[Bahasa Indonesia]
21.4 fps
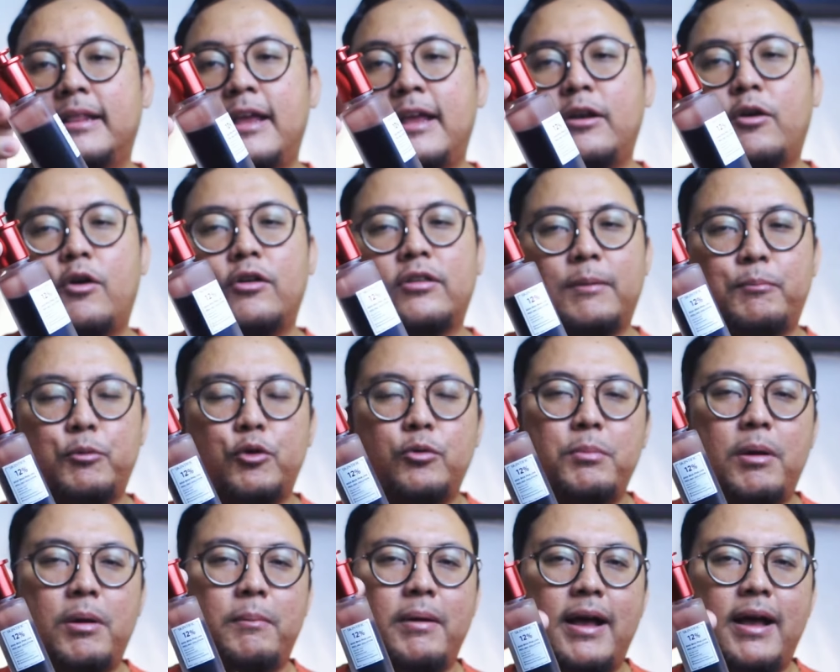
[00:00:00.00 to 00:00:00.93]
dan konsep tuh
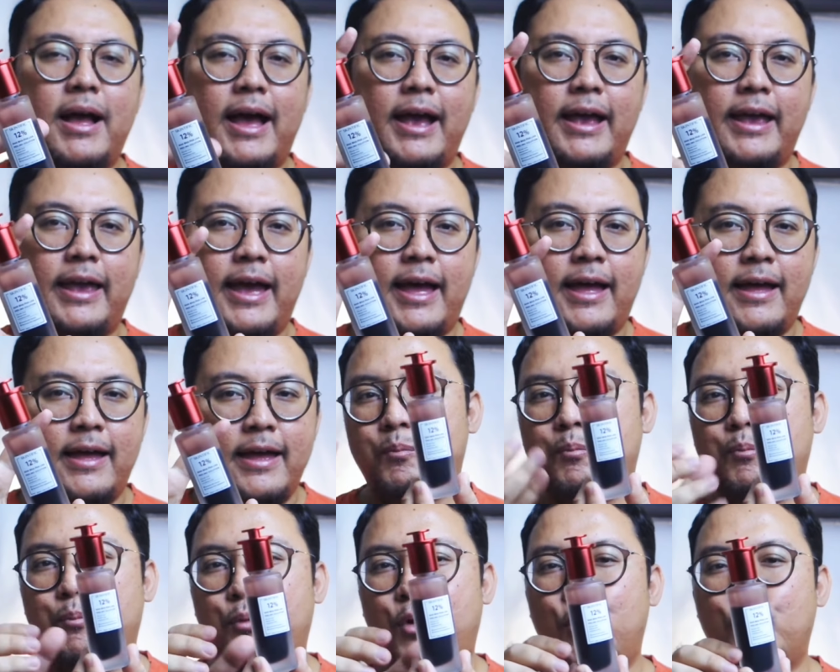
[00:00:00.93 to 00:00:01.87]
memang kayak
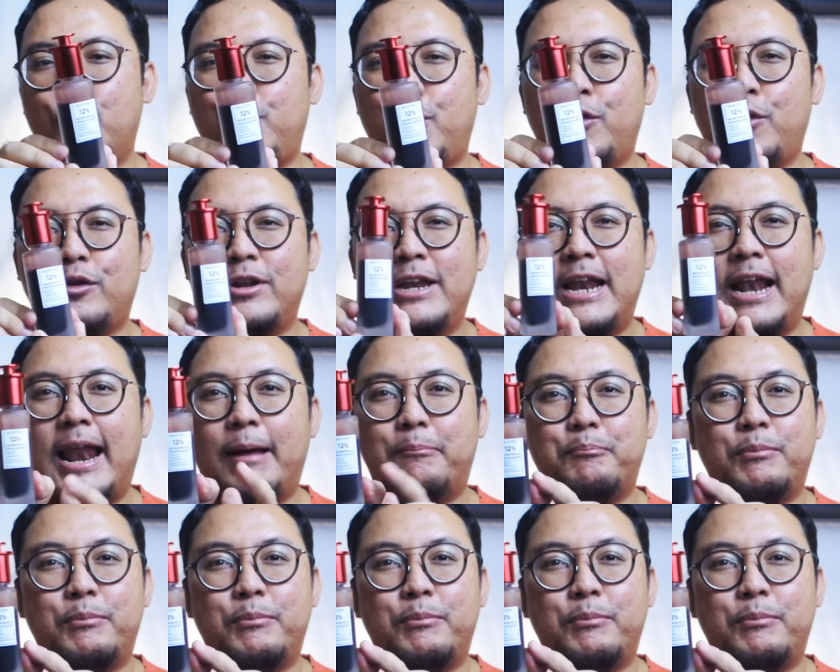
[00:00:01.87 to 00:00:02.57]
produk-produk di lab